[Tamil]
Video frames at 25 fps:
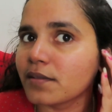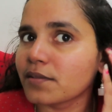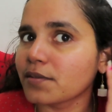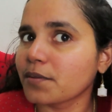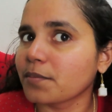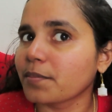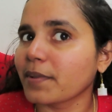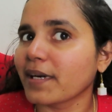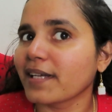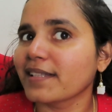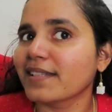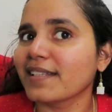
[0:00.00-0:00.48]

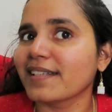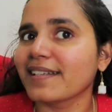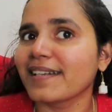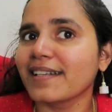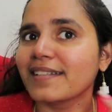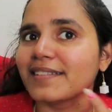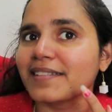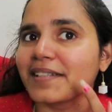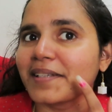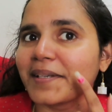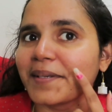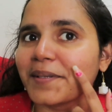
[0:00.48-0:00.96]
இப்போ
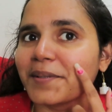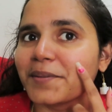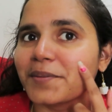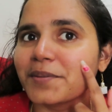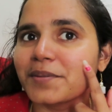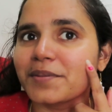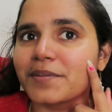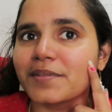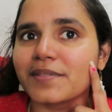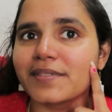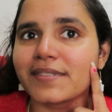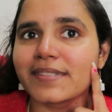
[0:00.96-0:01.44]
பார்த்தீங்கன்னா
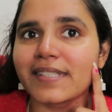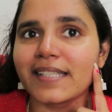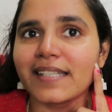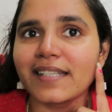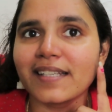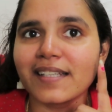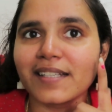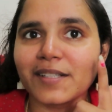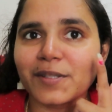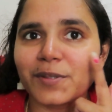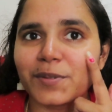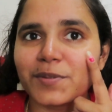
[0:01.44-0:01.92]
தெரியும்
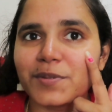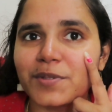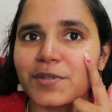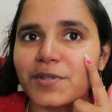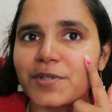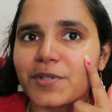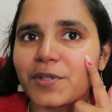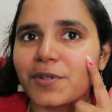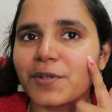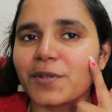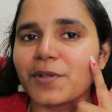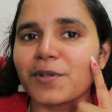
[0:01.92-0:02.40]
ஸ்கின்ல
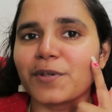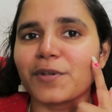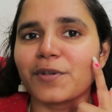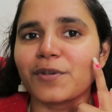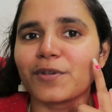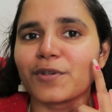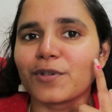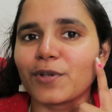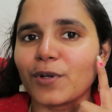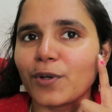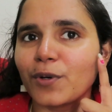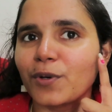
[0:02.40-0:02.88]
கொஞ்சம்
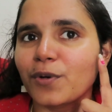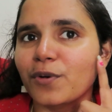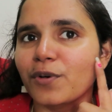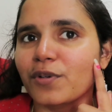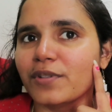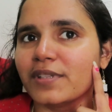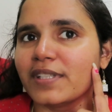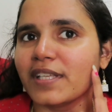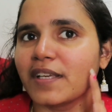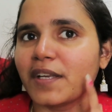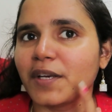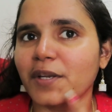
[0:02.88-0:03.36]
க்ளோ
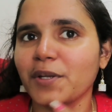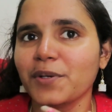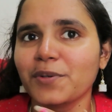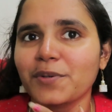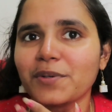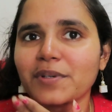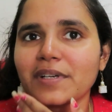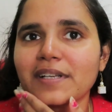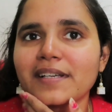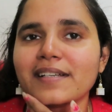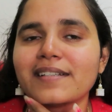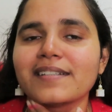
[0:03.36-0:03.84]

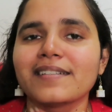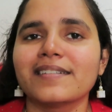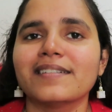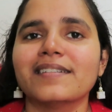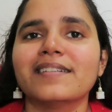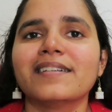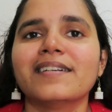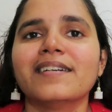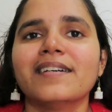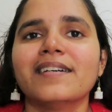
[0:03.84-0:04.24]
தெரியும் உங்களுக்கு